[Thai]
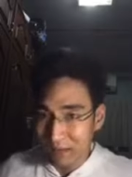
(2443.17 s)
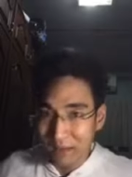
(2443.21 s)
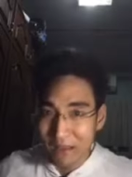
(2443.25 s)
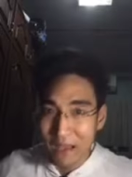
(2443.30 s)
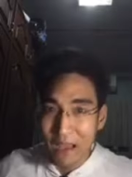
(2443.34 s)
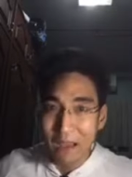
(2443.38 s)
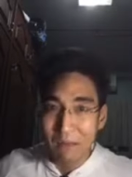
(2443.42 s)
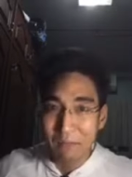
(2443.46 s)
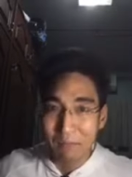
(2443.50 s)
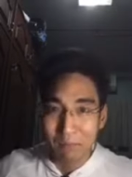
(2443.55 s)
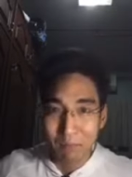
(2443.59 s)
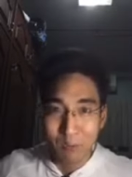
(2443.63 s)

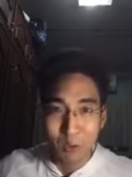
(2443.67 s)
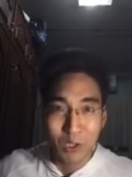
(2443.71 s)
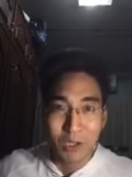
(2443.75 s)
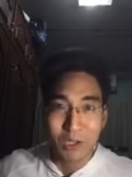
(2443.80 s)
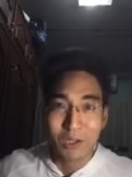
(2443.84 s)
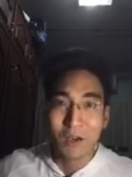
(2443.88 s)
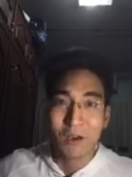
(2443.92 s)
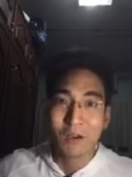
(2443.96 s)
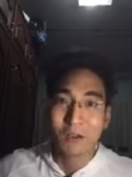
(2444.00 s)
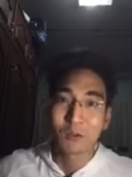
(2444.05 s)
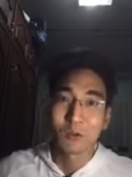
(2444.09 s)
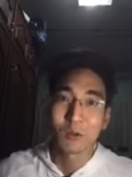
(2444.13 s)
ถ้าปลด
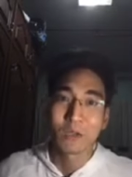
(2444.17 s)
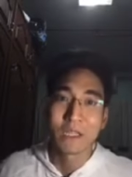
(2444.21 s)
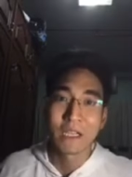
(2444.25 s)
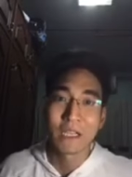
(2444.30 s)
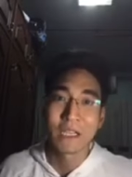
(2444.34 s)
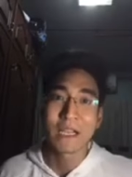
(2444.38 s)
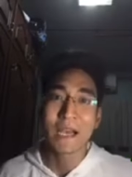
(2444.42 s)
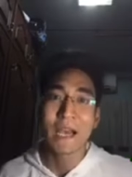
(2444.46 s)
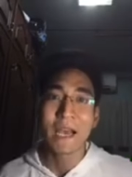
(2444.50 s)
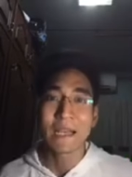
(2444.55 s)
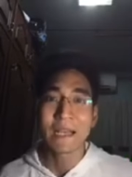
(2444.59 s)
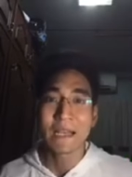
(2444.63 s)
ล็อกตัวนี้
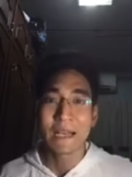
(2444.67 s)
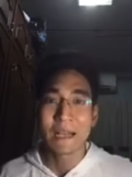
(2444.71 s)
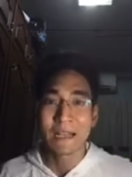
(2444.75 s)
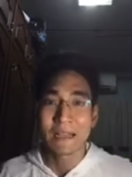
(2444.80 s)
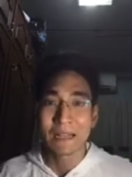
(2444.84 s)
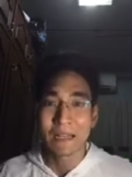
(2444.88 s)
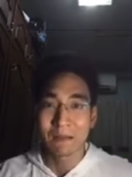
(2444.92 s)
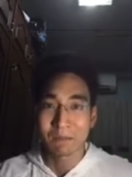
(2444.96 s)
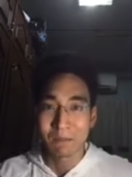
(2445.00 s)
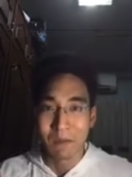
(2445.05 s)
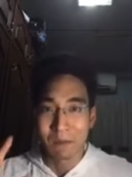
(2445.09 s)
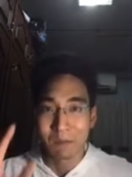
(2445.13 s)
ได้นะ
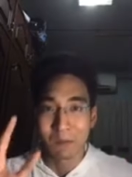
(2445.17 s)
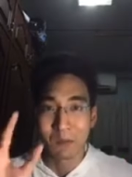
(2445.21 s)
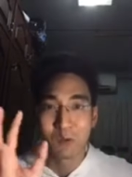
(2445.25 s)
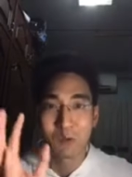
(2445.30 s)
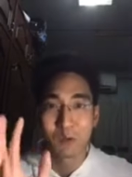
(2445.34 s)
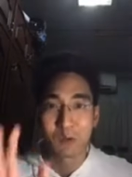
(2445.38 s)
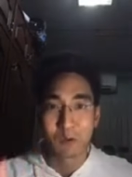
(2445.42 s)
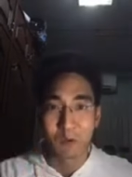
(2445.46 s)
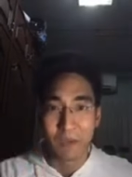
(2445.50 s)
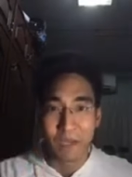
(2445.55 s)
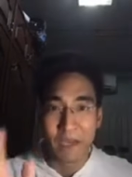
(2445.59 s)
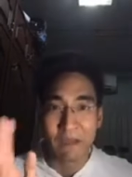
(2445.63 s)
เรามามุ่ง
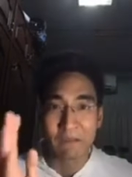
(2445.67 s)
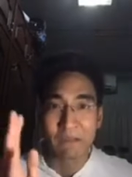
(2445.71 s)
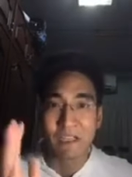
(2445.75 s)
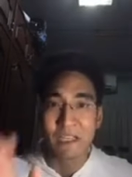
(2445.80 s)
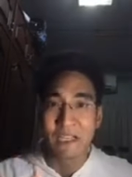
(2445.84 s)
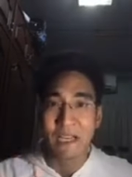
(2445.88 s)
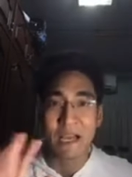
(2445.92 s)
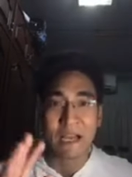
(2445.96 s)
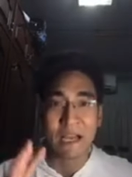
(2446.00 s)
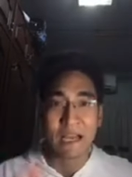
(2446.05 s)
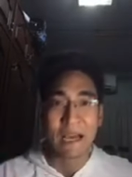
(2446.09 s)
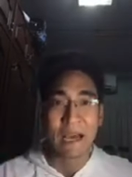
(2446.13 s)
อยู่แค่วิ
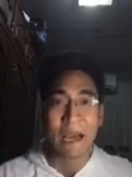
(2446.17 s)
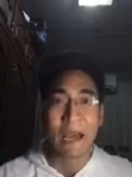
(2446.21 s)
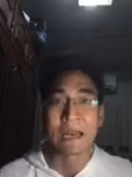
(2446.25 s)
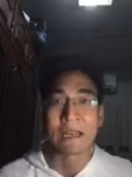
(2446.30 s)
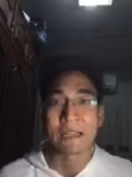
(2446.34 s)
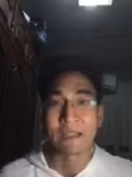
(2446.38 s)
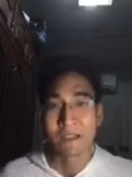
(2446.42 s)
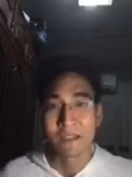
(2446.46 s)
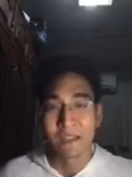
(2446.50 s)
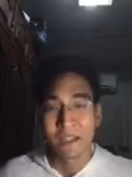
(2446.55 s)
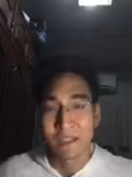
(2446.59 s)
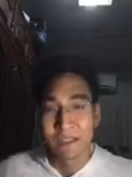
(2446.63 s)
ชาการ
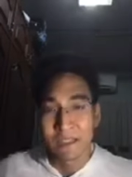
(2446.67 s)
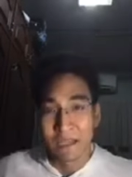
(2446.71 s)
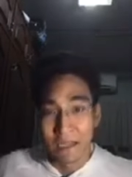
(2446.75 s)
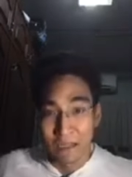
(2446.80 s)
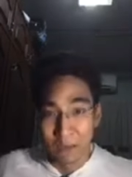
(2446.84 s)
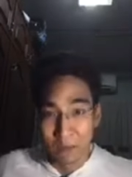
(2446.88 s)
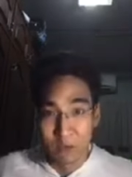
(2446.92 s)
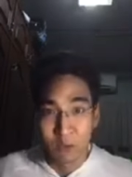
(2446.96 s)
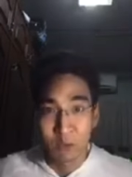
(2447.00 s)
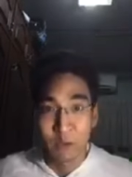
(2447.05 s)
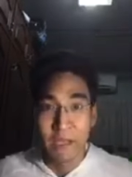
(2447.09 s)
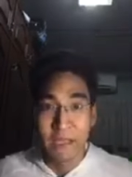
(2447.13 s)
ที่เหลือ
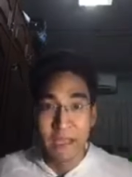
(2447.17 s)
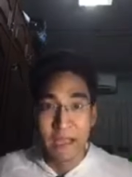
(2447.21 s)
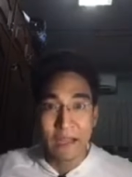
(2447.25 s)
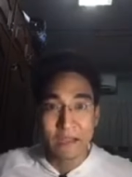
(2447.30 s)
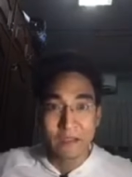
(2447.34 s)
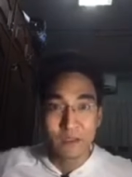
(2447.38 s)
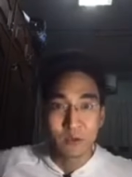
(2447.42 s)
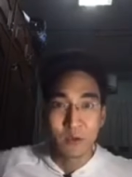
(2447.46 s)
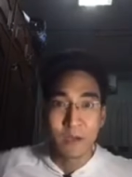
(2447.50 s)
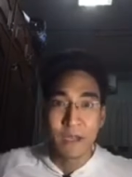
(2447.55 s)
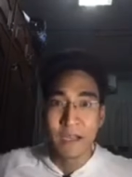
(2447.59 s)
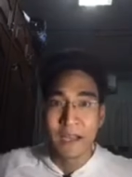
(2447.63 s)
เราช่วยกัน
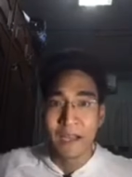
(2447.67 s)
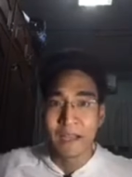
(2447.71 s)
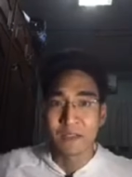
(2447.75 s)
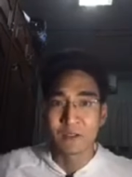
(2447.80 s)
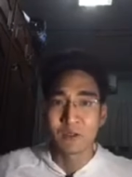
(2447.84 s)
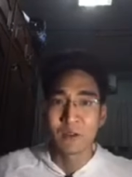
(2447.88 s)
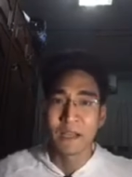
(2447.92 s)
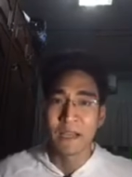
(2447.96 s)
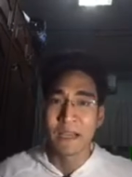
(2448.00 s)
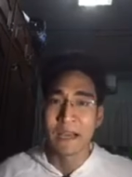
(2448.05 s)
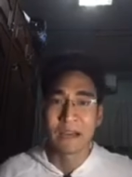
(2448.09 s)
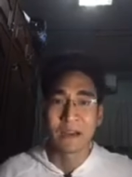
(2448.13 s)
ช่วยกัน
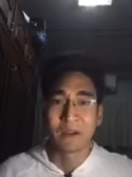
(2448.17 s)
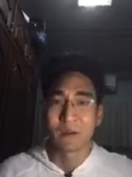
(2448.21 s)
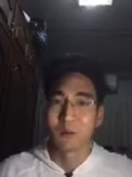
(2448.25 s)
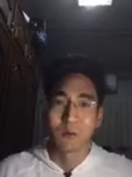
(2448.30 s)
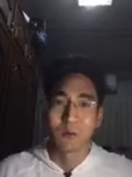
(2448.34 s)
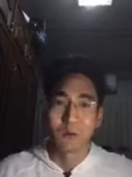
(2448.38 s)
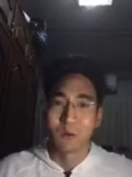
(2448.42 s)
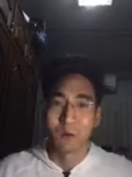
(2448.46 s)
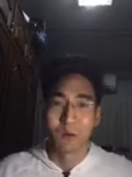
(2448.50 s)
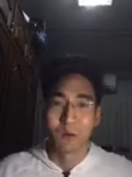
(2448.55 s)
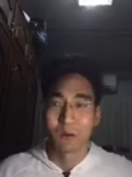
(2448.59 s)
ช่วยกันโอ้โห